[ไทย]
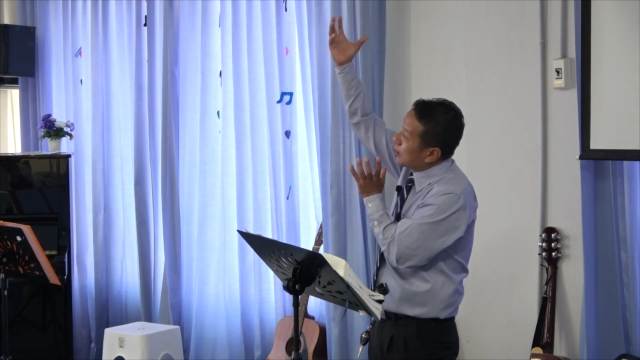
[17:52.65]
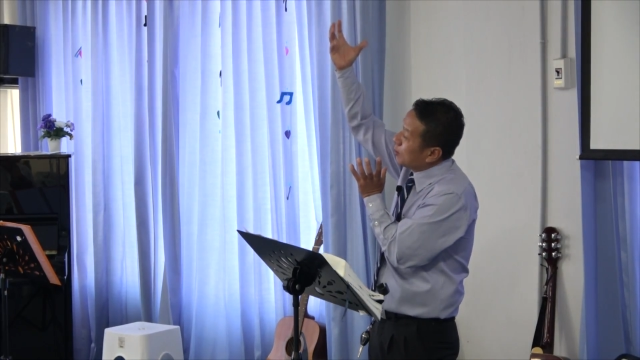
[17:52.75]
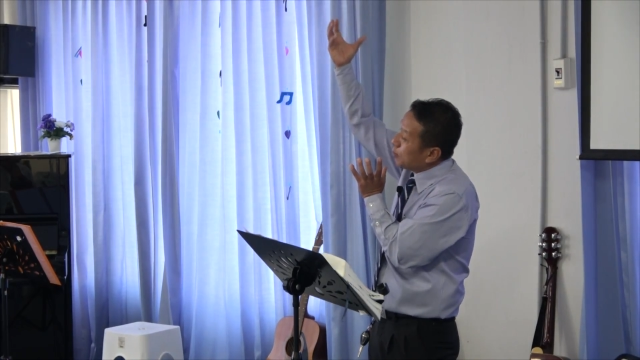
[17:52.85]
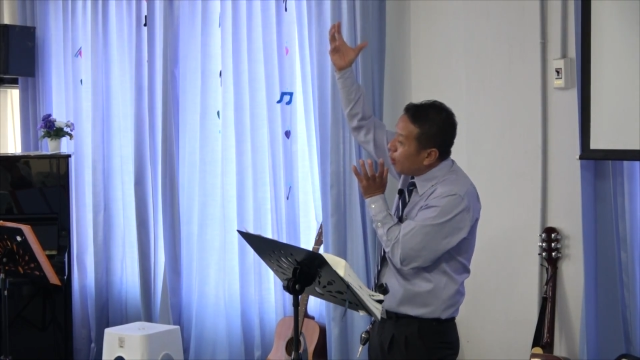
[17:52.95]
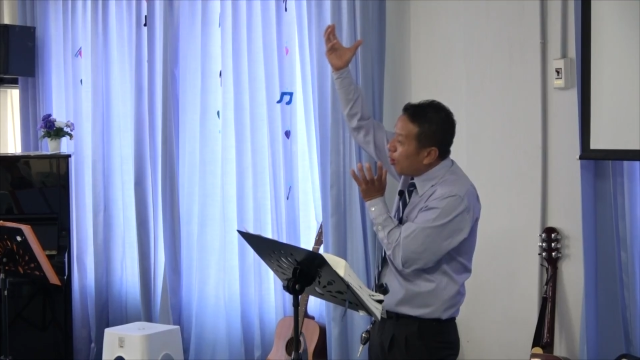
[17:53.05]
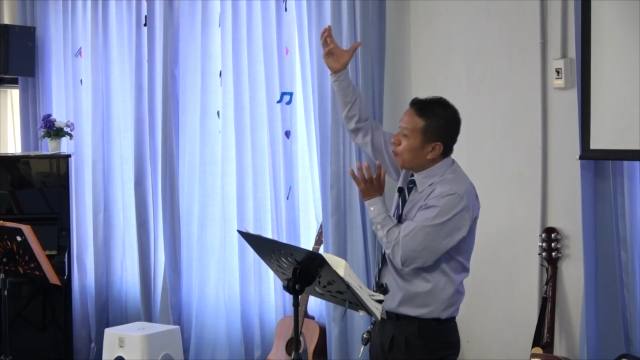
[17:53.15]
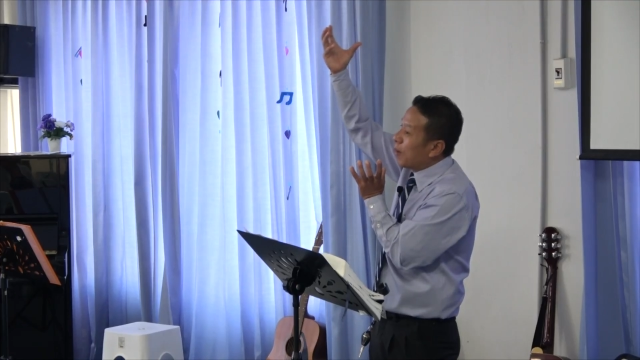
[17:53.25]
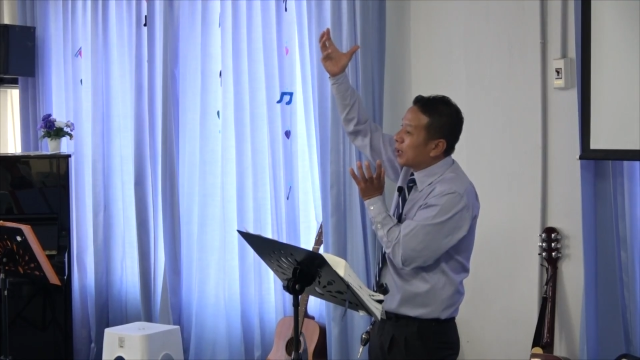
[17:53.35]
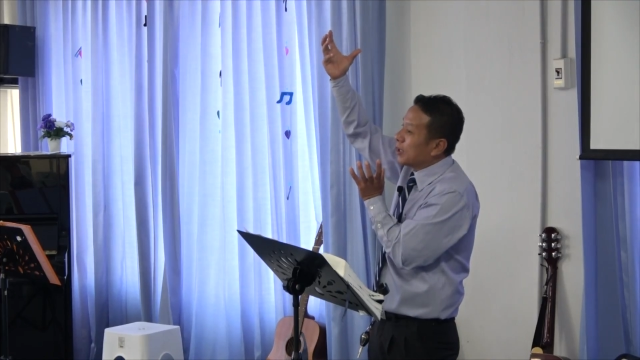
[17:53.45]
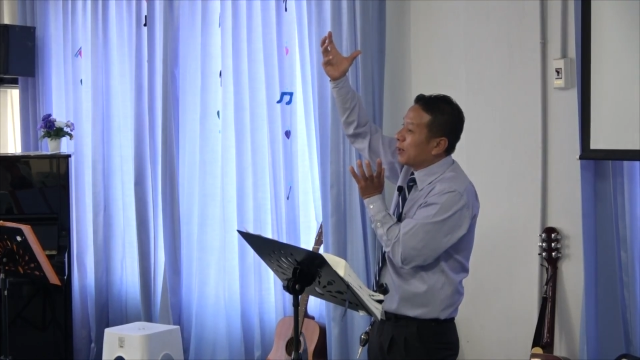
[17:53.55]
สืบทอด
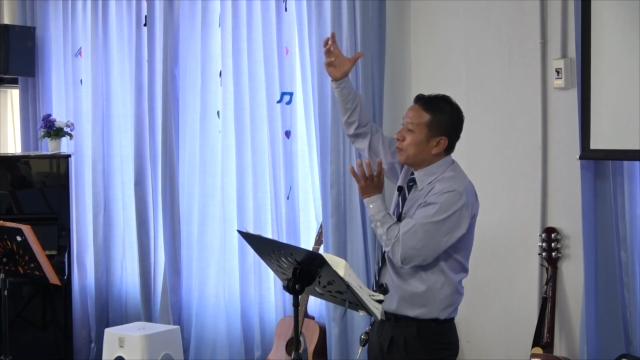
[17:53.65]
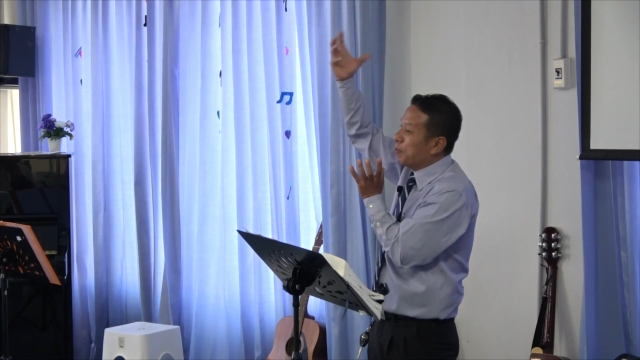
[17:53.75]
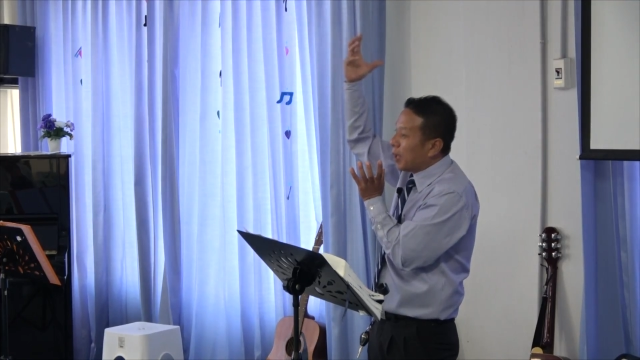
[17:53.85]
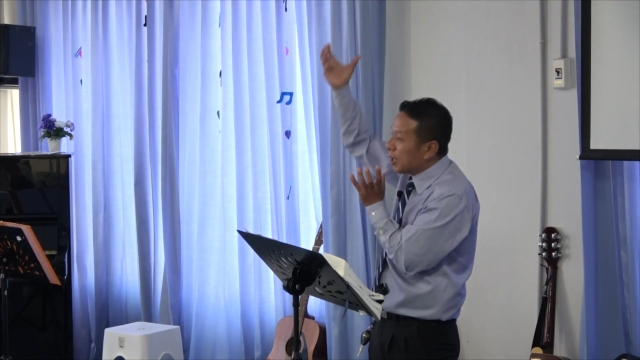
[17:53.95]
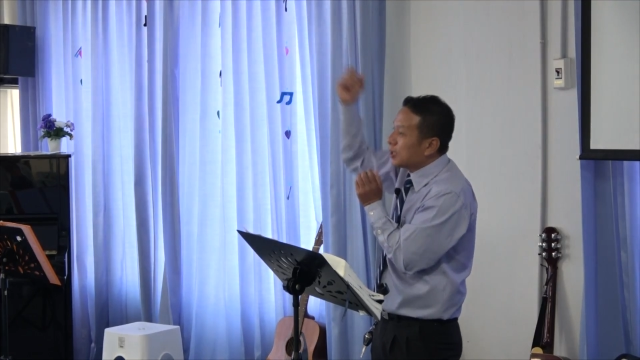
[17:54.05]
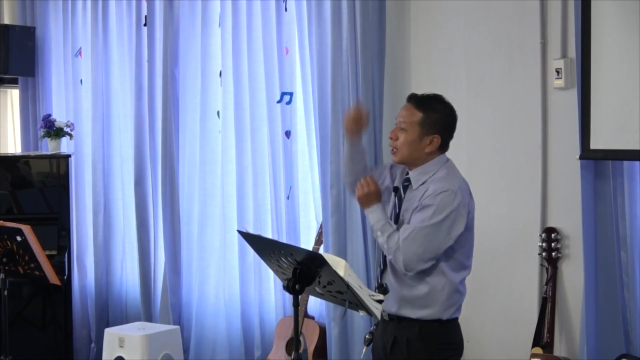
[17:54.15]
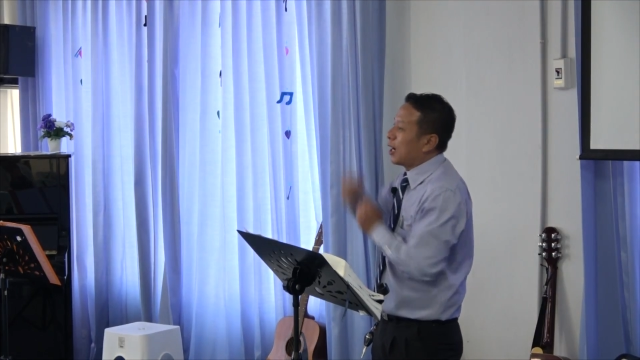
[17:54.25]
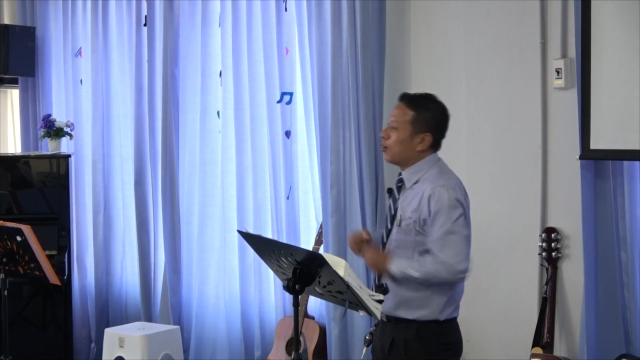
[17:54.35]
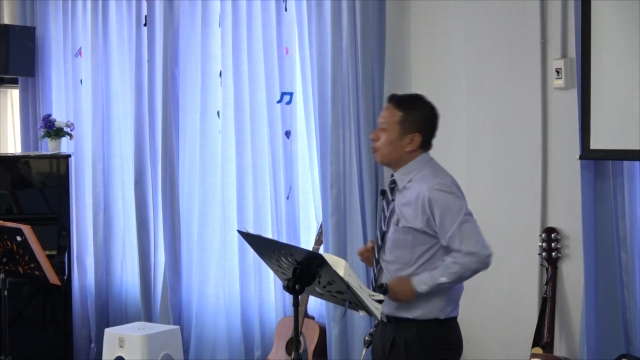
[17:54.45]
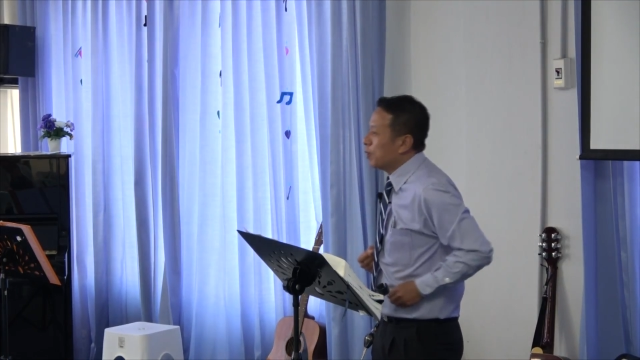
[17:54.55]
มาจาก พระลักษ
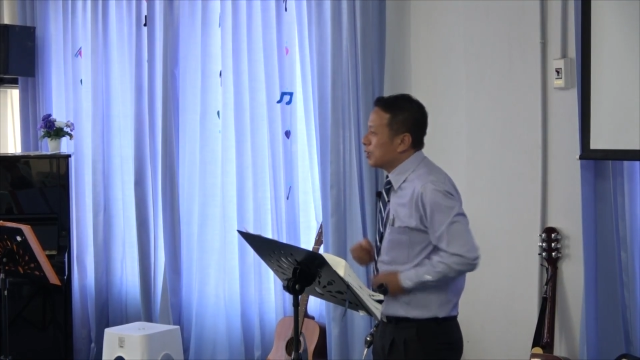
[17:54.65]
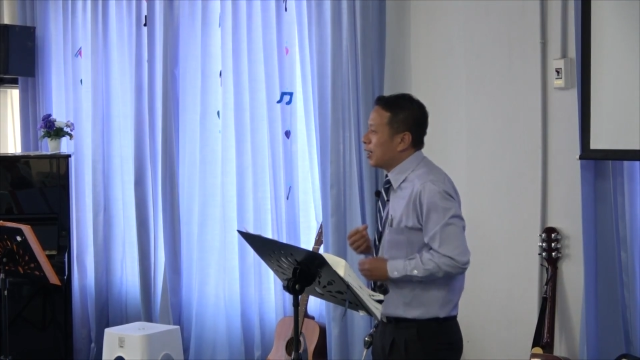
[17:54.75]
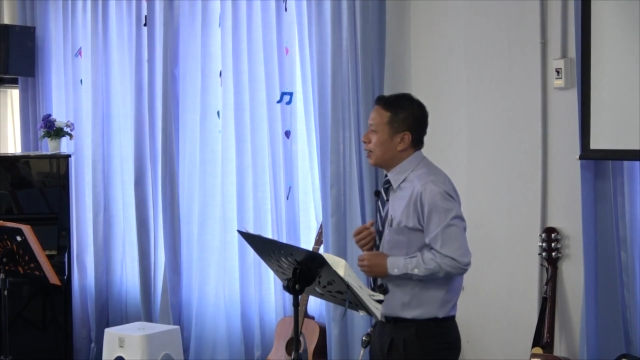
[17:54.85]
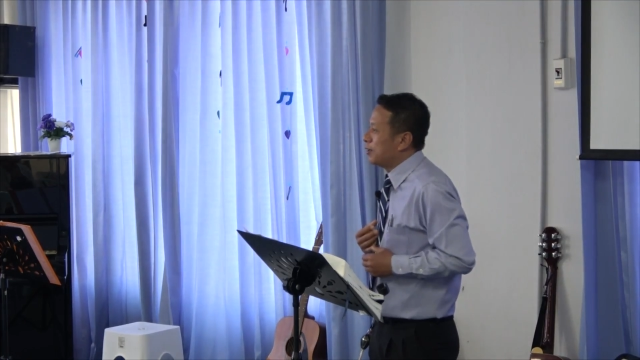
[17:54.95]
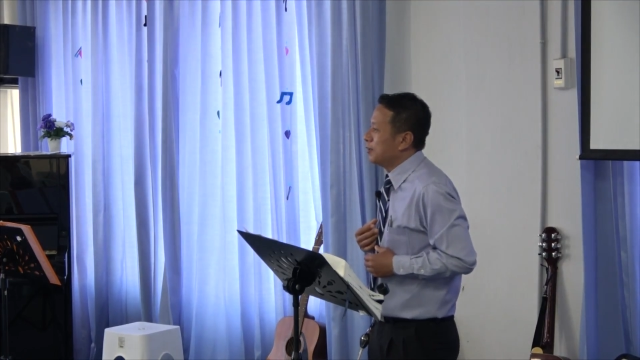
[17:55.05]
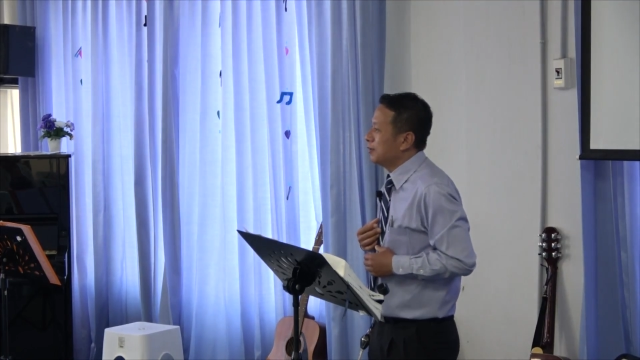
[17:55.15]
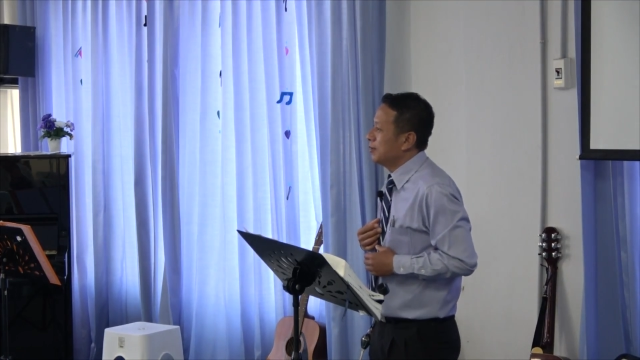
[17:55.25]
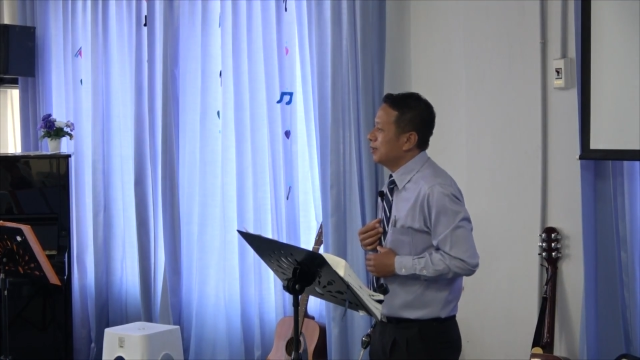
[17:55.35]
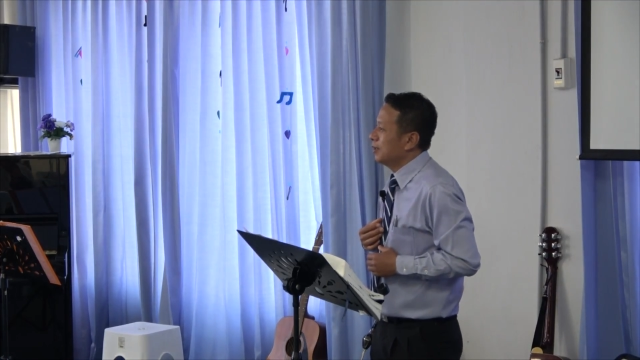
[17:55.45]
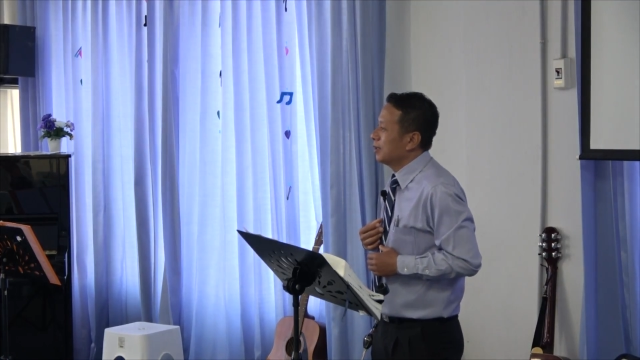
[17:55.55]
ณะของพระเจ้า
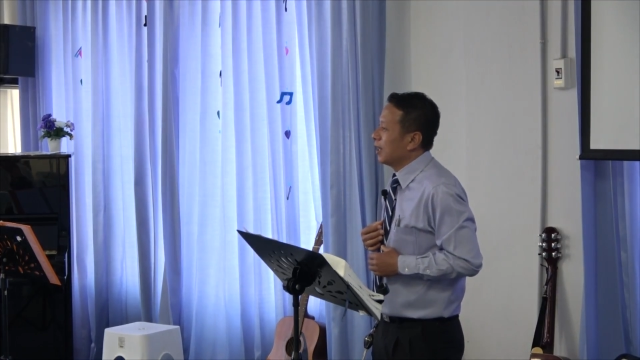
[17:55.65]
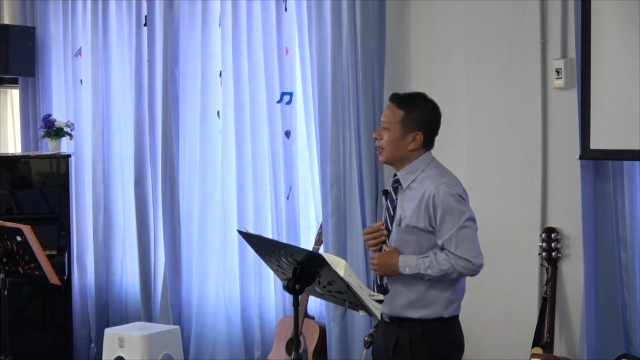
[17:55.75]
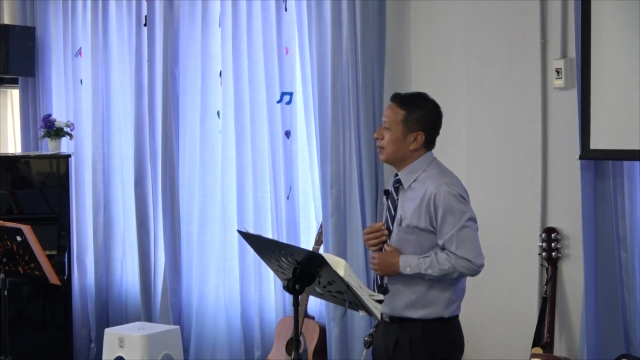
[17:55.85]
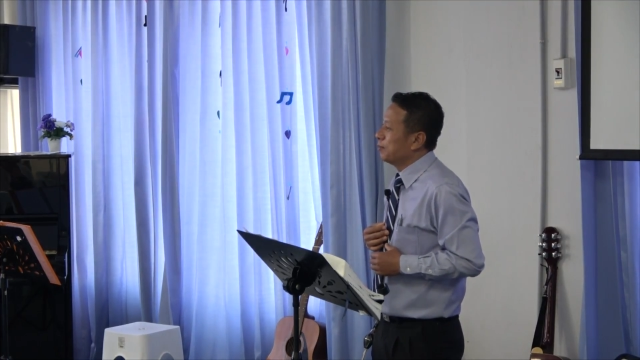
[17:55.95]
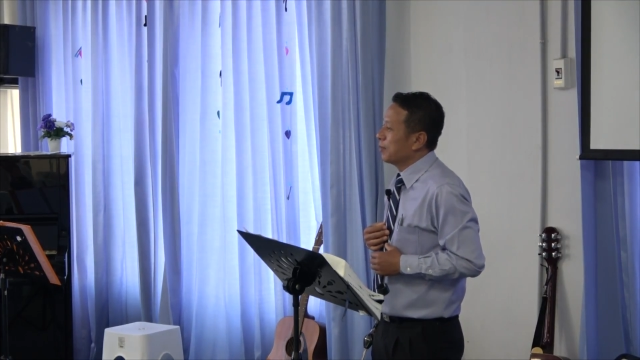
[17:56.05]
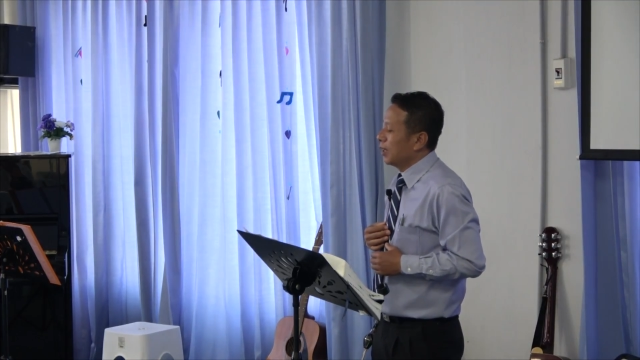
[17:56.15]
นะครับ